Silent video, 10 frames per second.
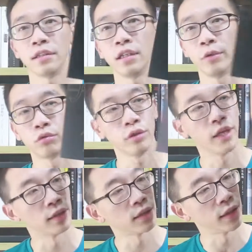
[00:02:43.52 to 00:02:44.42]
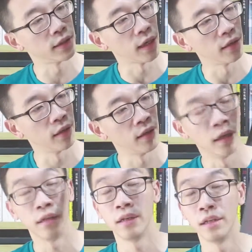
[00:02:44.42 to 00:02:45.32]
这本书也是在讲人
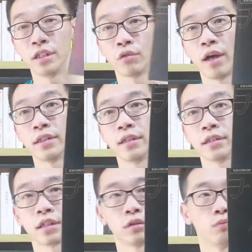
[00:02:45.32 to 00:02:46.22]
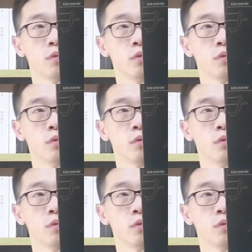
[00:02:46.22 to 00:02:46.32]
人人际关系的，是